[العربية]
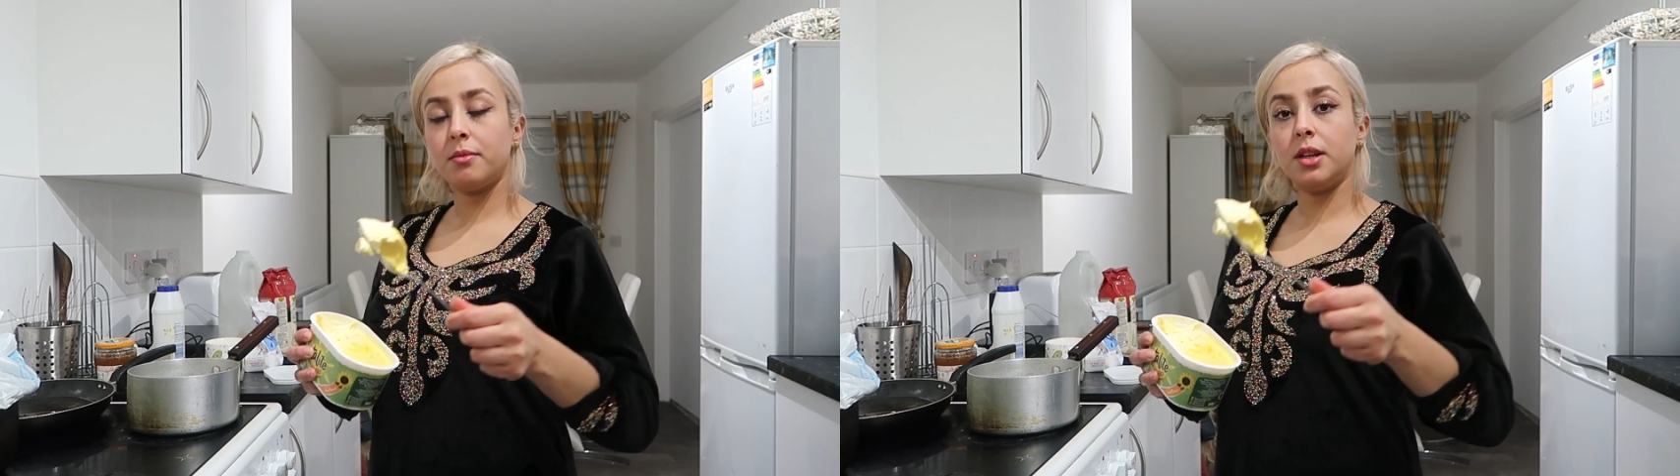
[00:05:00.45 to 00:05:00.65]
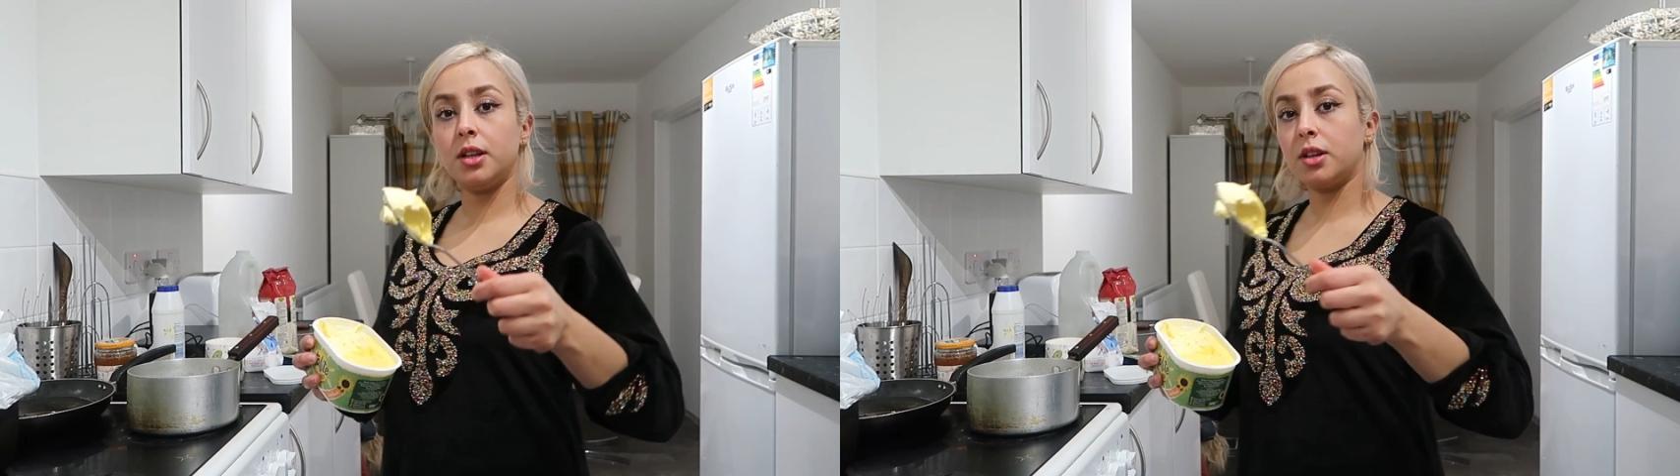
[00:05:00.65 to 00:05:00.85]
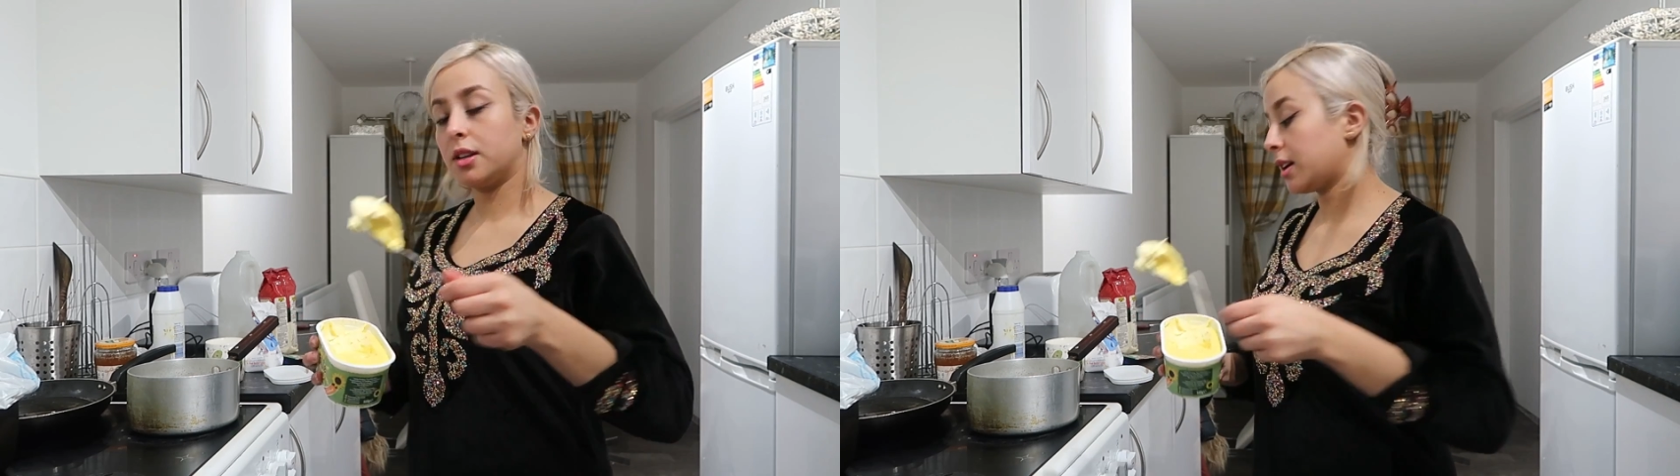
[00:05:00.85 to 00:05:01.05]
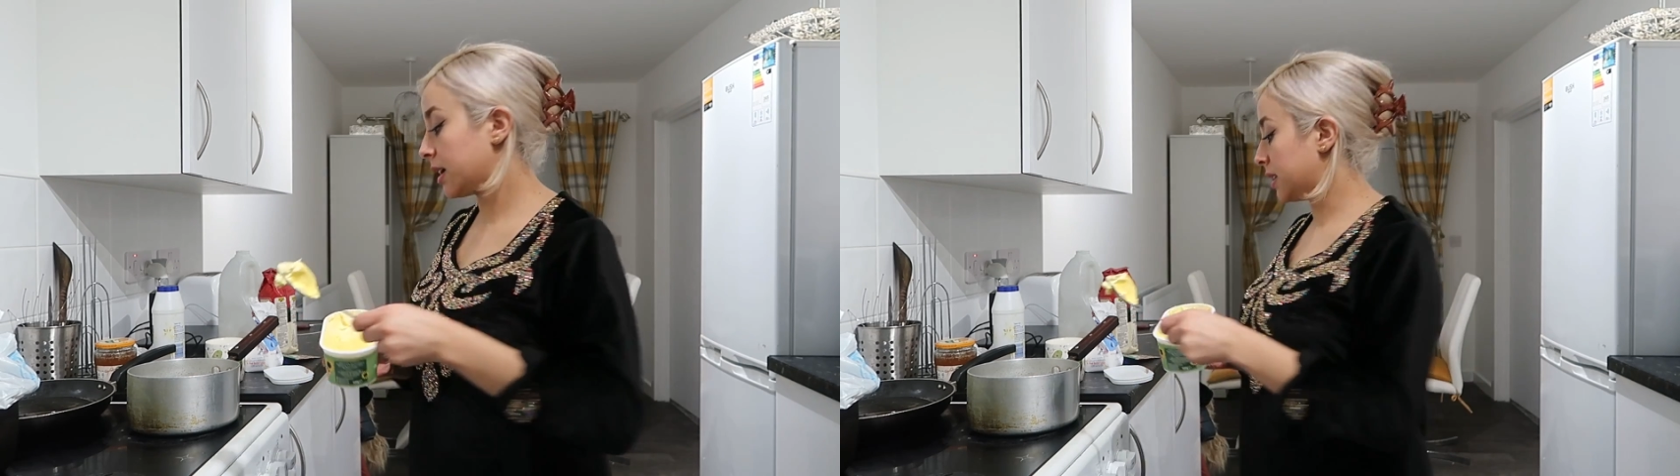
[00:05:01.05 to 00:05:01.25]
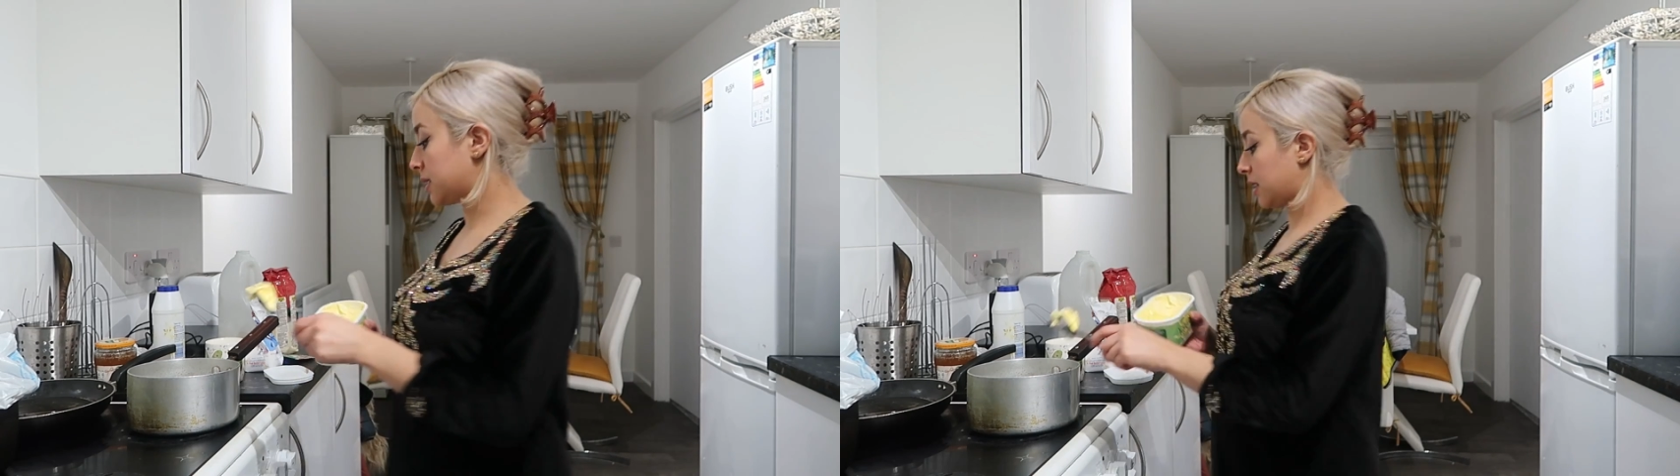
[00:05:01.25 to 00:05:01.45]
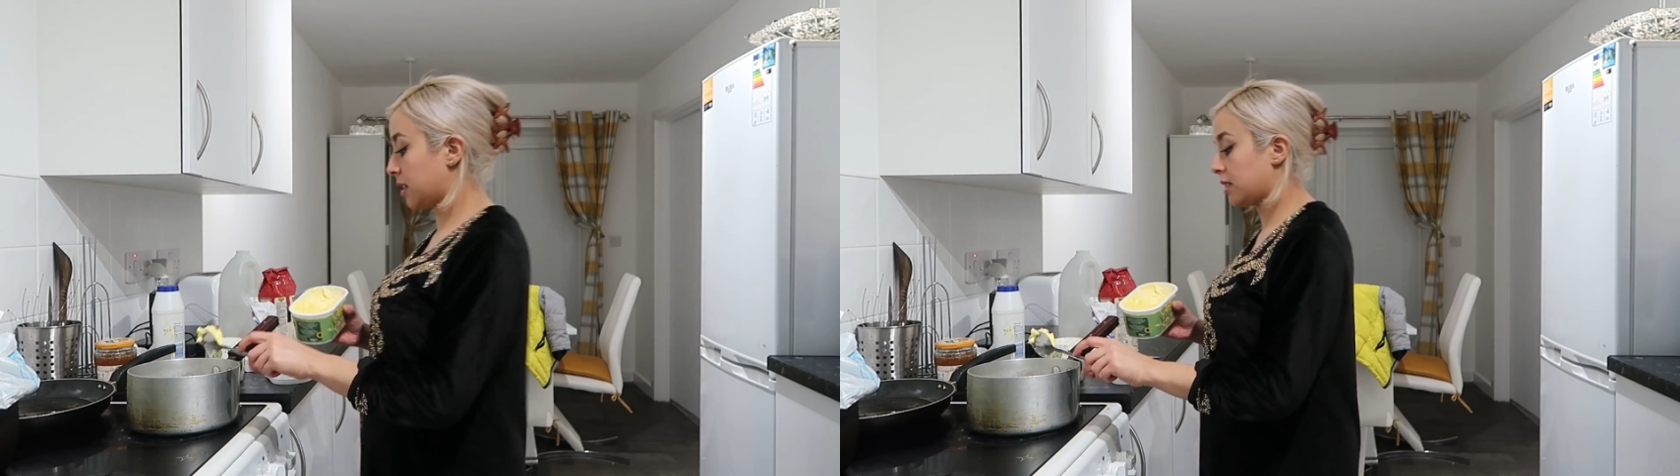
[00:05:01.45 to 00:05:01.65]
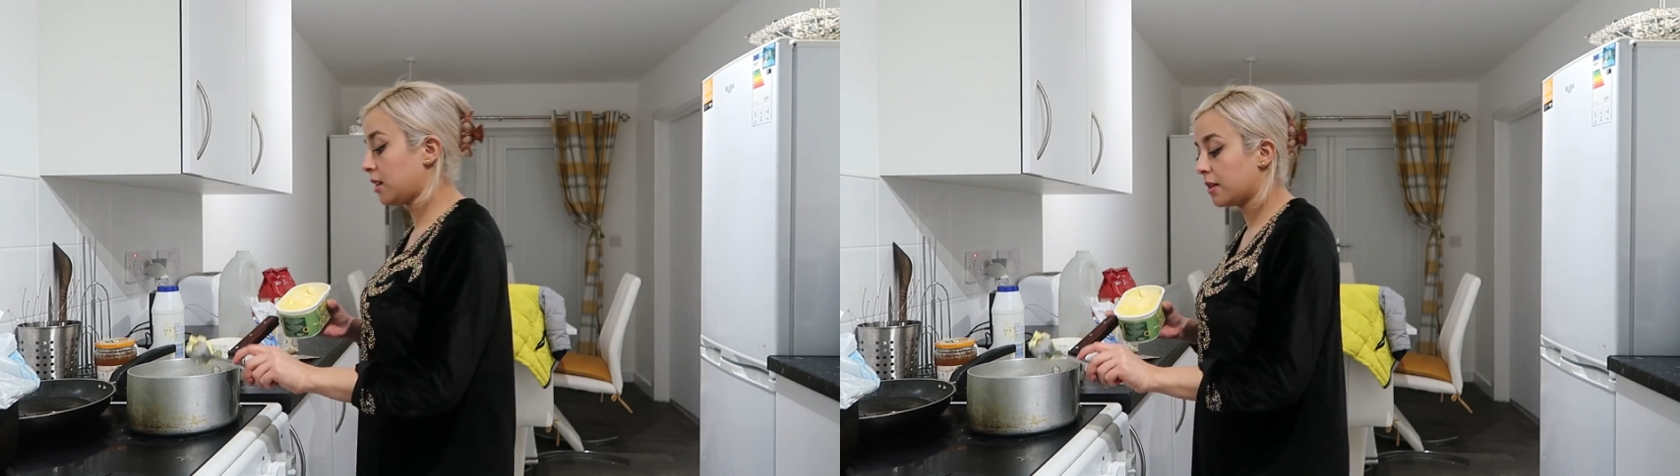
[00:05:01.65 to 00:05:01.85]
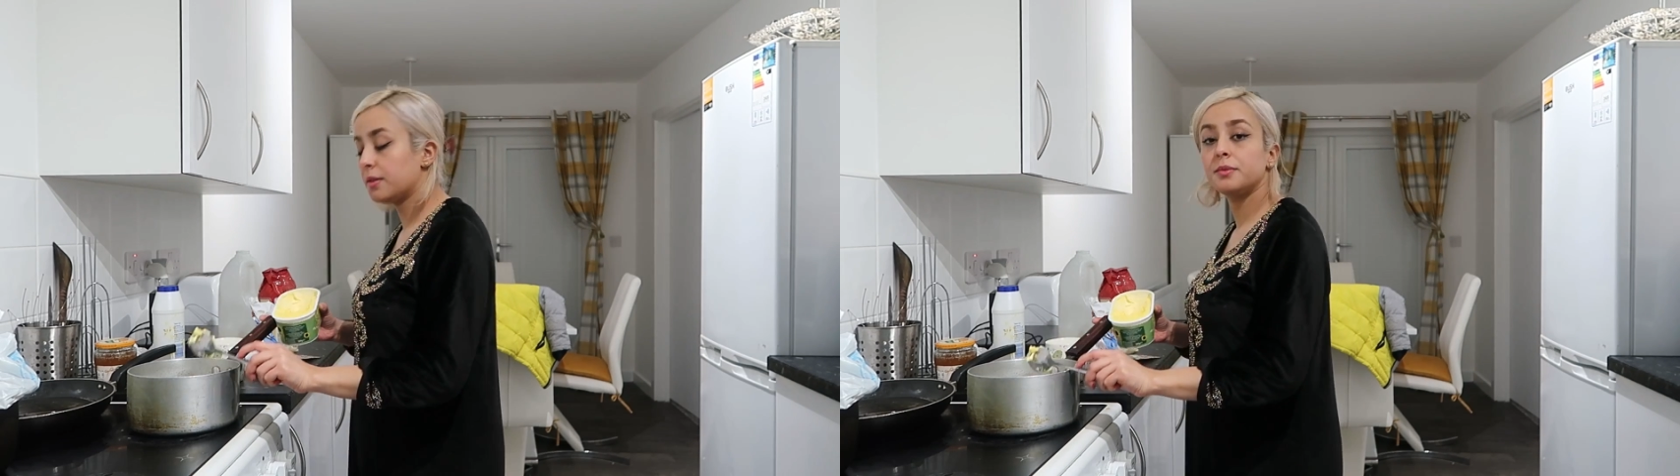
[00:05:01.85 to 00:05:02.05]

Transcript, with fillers: على القياس هذا